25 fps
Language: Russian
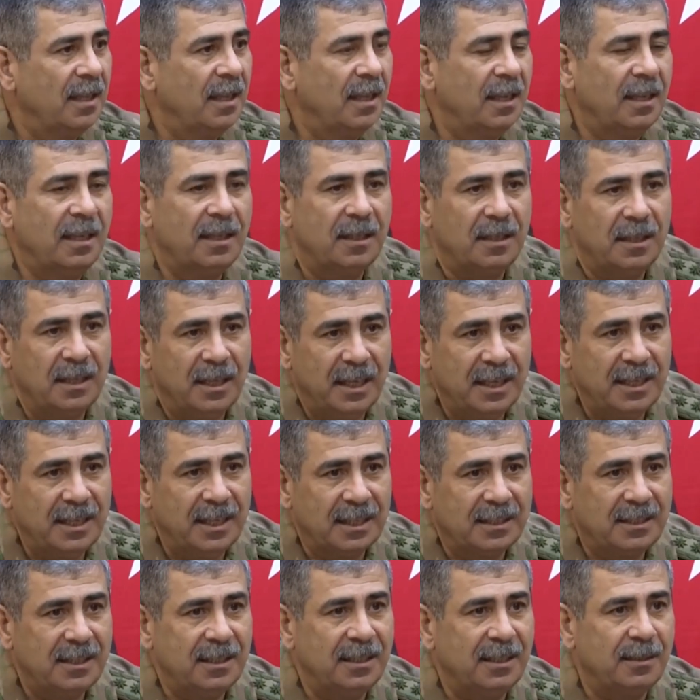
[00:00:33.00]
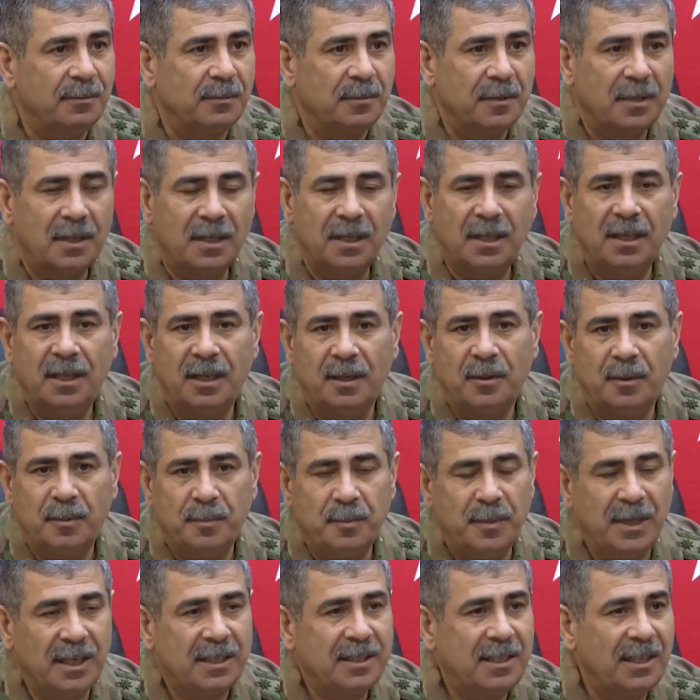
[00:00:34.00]
специального назначения,
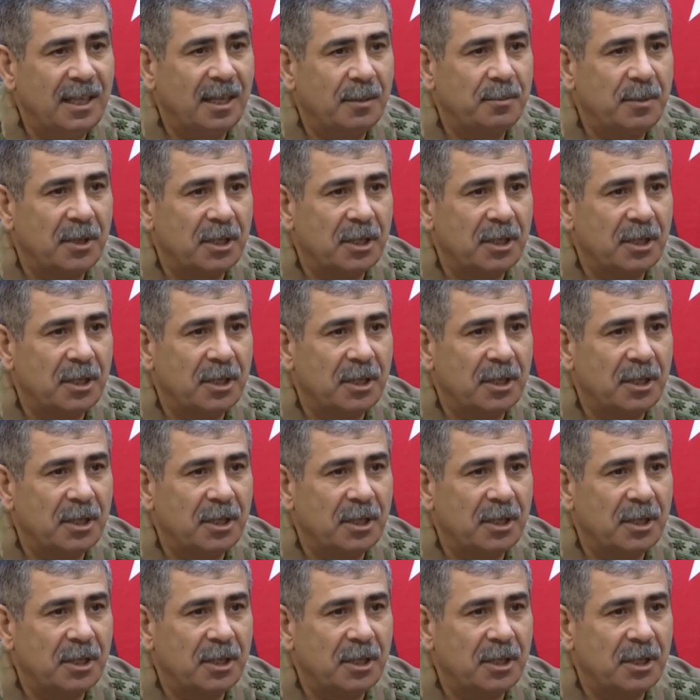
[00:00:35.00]
а также